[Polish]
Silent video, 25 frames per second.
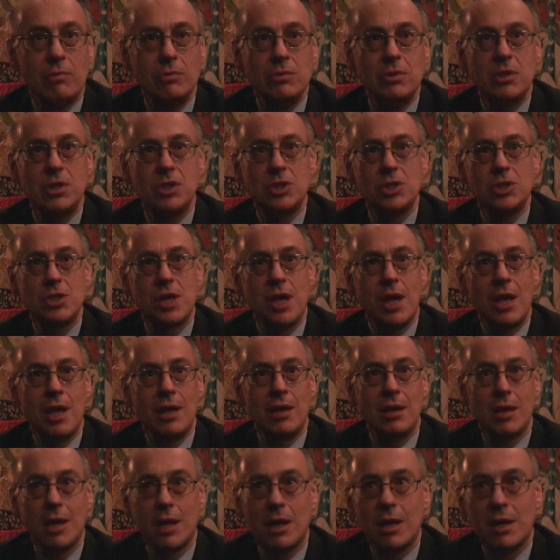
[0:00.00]

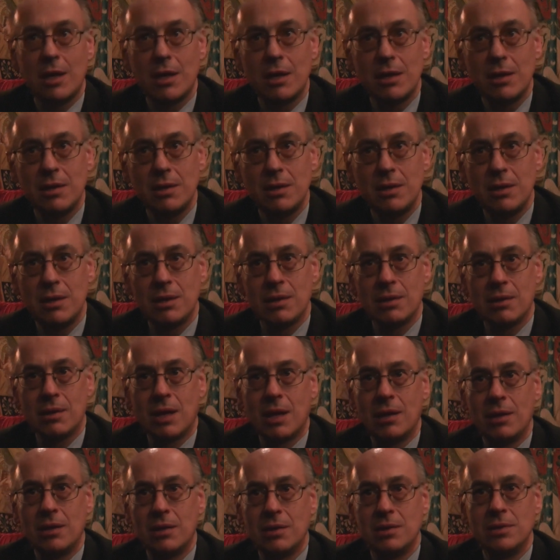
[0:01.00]
uniesienia,
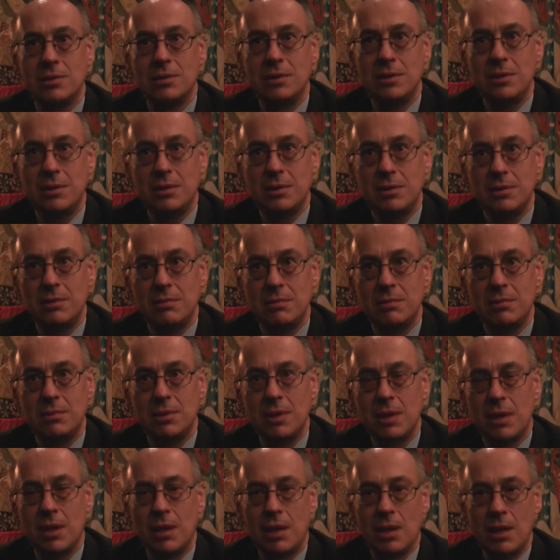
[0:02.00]
ale
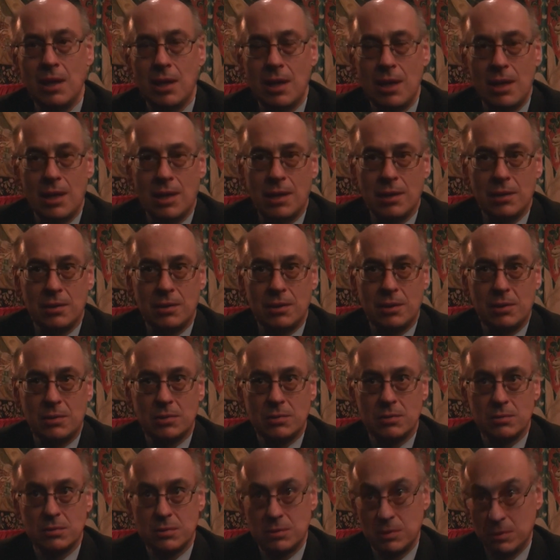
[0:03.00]
no,
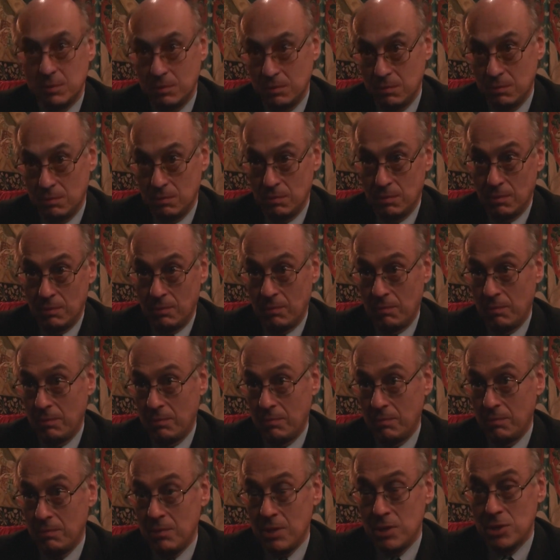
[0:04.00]

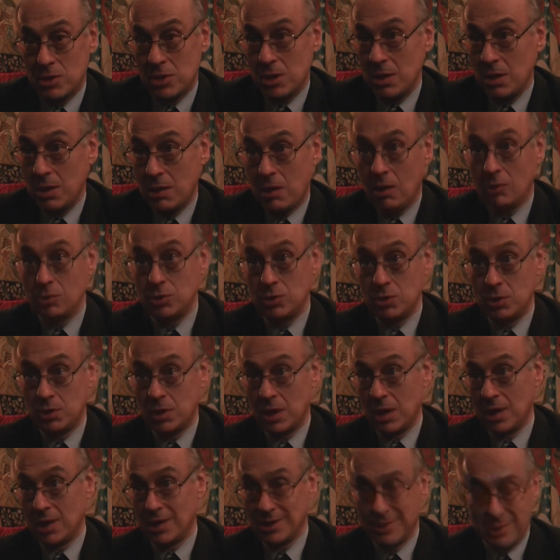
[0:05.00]
jeżeli chodzi
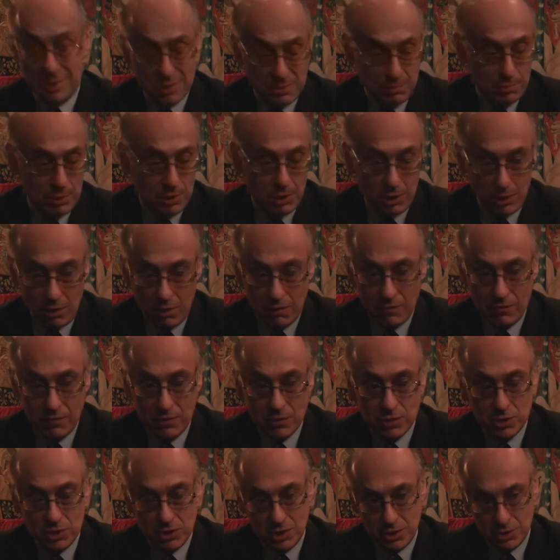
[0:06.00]
teraz o
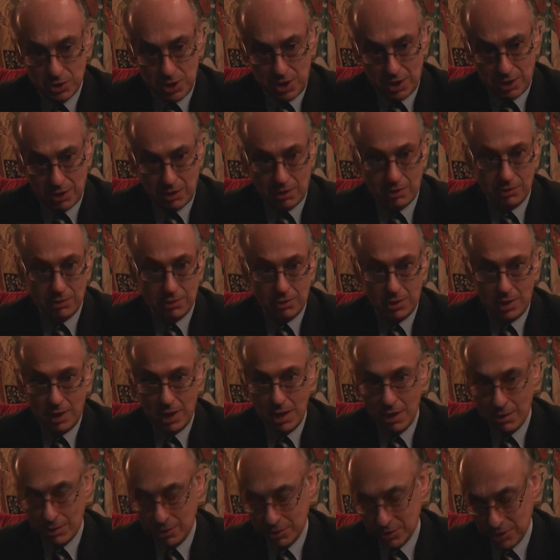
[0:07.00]
zbiorowość, no rzadko to
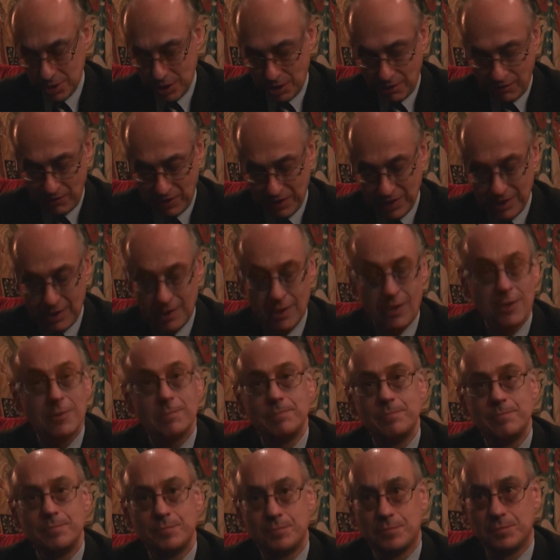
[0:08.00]
takich konsekwentnych
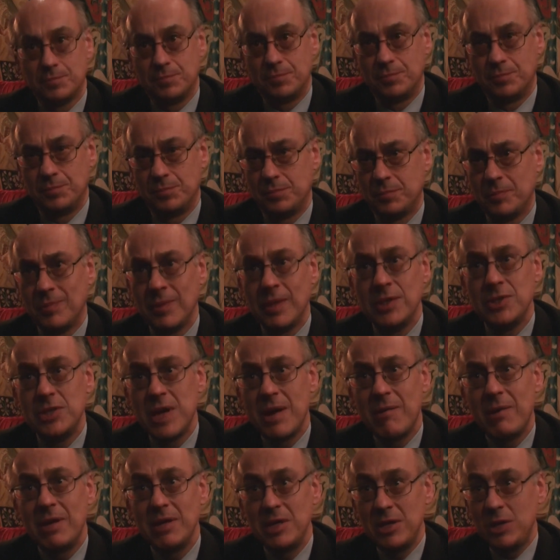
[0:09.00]

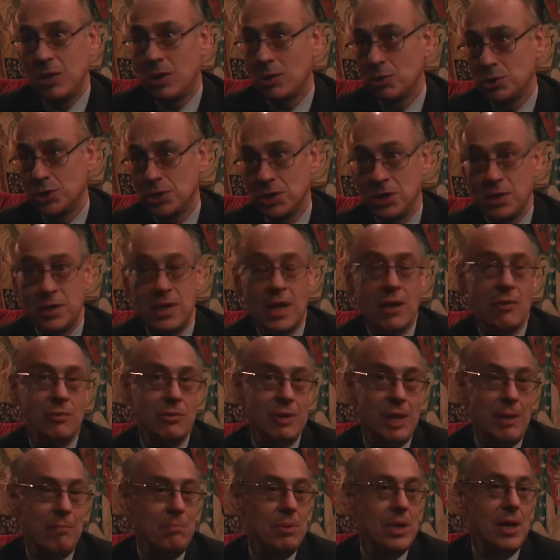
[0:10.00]
działań i to, że się dają
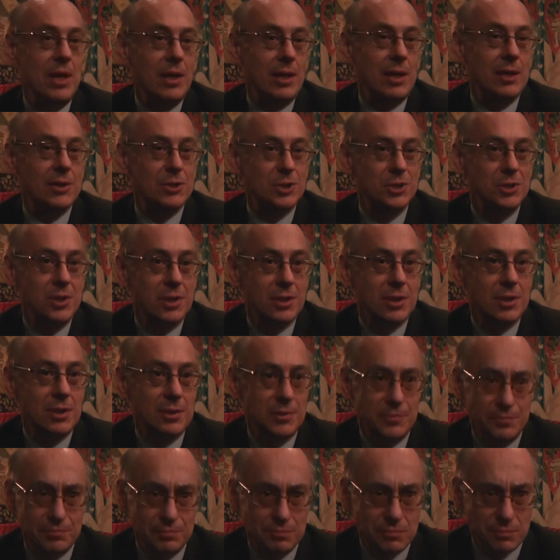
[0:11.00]
nabierać na
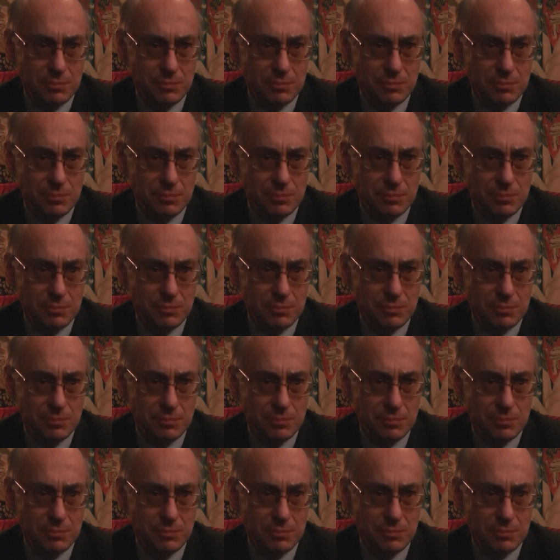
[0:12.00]
te